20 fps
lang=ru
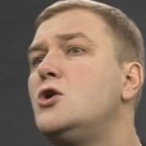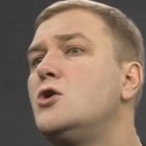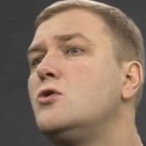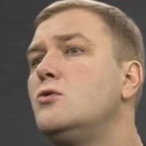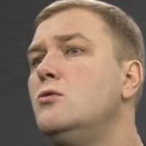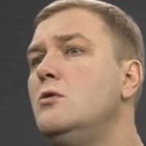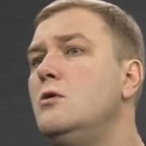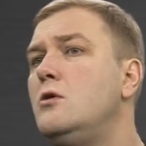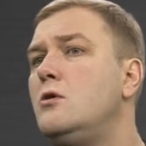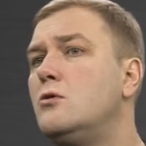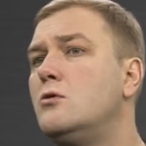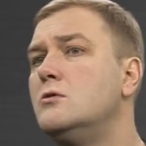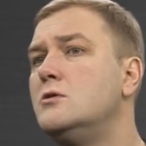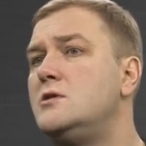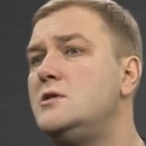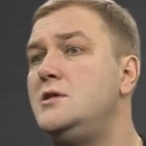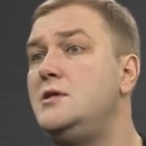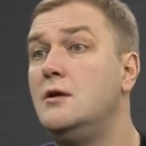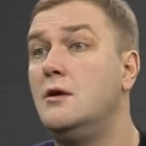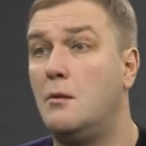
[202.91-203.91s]
что и кто
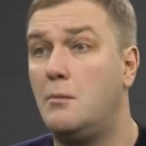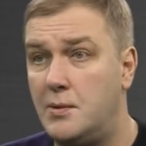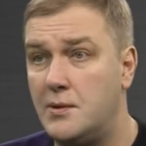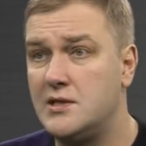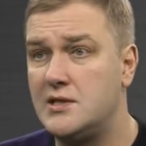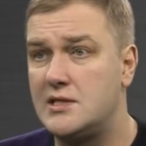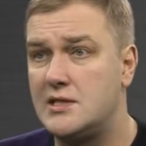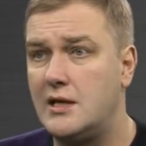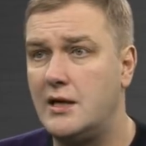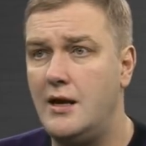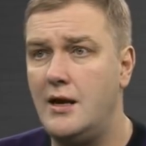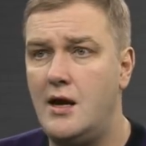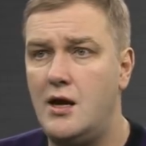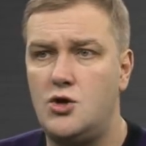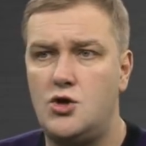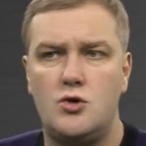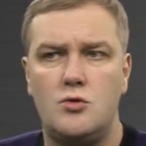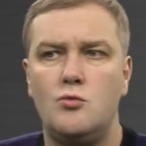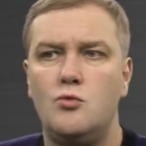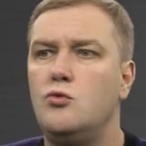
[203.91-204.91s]
сделал
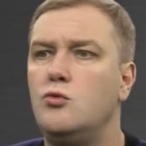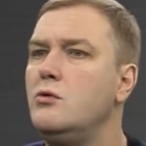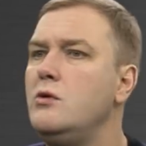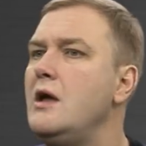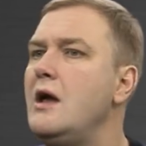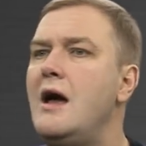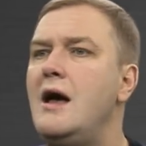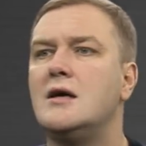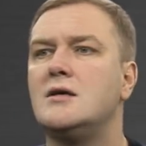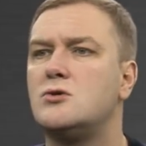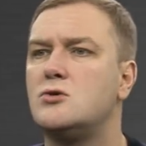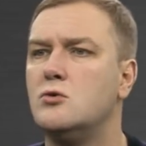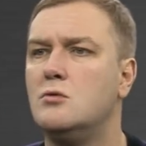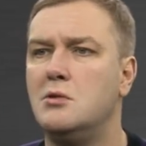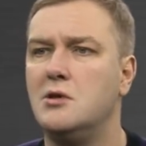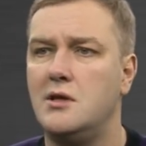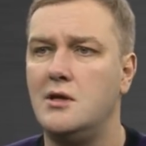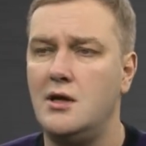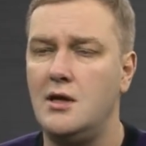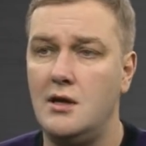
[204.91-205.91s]
по-настоящему, ну я
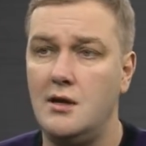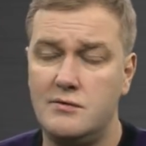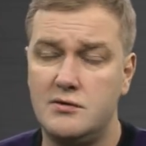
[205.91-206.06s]
особо-то и не